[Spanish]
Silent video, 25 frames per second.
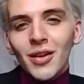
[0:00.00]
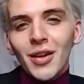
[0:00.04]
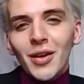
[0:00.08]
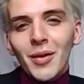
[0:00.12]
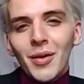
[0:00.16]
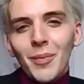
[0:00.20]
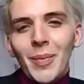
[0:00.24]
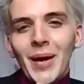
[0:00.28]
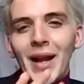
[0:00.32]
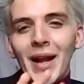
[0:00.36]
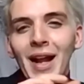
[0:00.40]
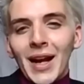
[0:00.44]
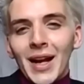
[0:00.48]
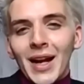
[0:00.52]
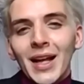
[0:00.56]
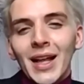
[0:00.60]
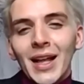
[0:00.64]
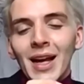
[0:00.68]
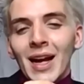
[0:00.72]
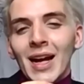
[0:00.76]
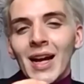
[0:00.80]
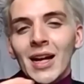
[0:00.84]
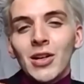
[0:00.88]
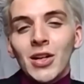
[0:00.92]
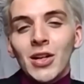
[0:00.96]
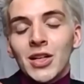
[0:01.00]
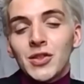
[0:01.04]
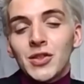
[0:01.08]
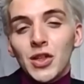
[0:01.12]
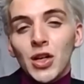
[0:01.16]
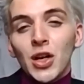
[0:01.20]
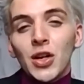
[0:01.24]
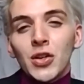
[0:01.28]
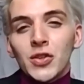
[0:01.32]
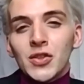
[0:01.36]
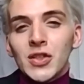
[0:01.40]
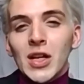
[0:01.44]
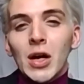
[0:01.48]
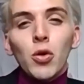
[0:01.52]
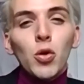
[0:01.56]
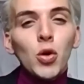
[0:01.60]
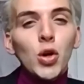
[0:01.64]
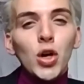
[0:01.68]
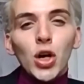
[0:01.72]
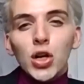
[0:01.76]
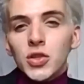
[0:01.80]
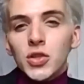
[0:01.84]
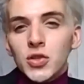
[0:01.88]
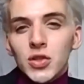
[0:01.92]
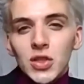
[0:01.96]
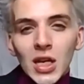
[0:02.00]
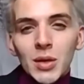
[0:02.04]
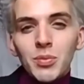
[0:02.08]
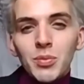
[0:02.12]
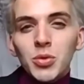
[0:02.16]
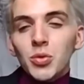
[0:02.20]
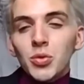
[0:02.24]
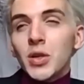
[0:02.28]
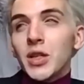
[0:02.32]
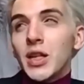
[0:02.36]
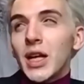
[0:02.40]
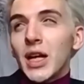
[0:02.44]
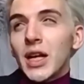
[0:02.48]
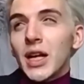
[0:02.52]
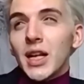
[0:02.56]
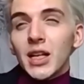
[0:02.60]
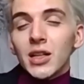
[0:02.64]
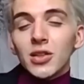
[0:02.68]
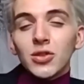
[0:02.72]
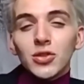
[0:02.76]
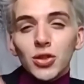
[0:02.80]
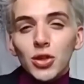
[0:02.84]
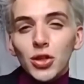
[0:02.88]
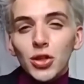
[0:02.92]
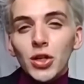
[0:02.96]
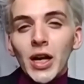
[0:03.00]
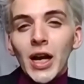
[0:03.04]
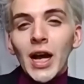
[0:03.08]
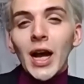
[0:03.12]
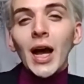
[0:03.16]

para cada colección, o sea, un concepto, una idea rectora,